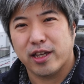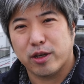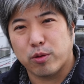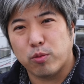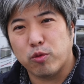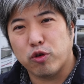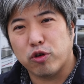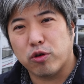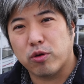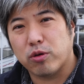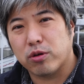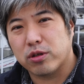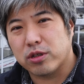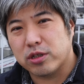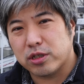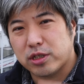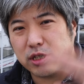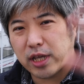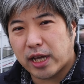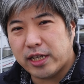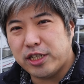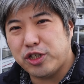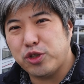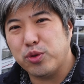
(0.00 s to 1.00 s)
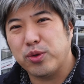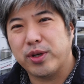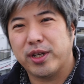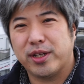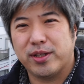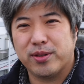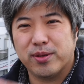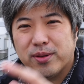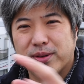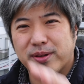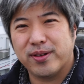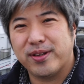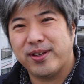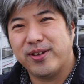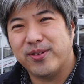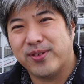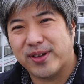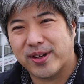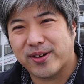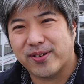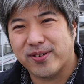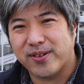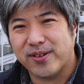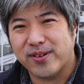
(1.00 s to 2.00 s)
もう最小限のよう
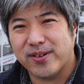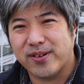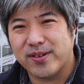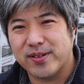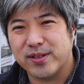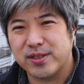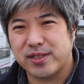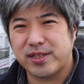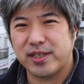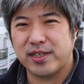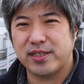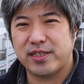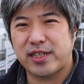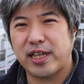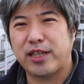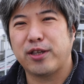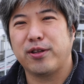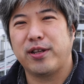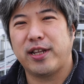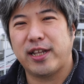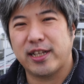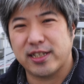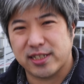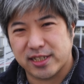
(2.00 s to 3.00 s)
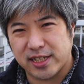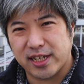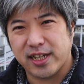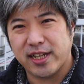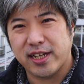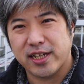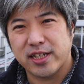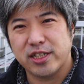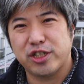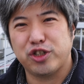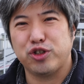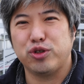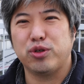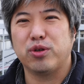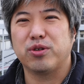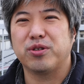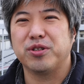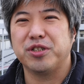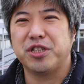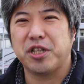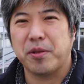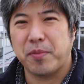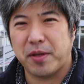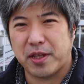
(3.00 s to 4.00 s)
なこうセットでですね収
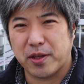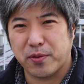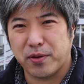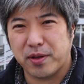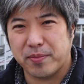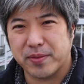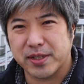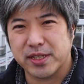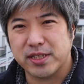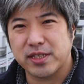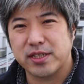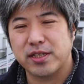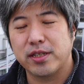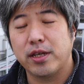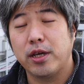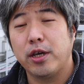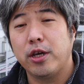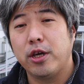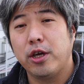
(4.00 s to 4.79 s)
録してみております、